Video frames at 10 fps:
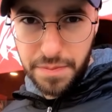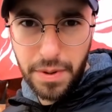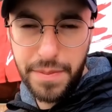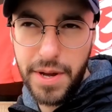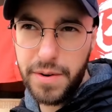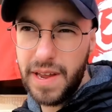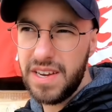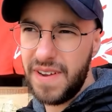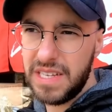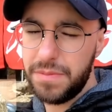o primeiro que a
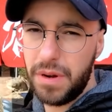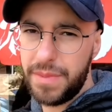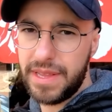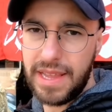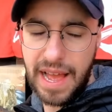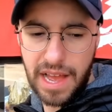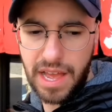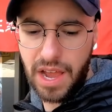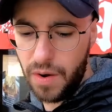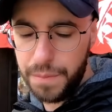gente vai experimentar
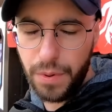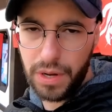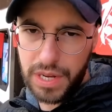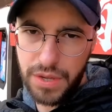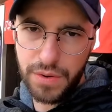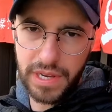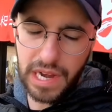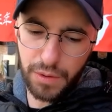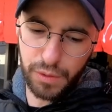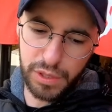é um bolinho que
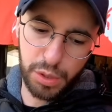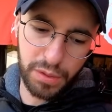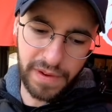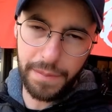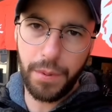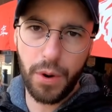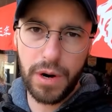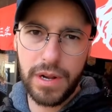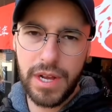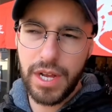é cozido no vapor.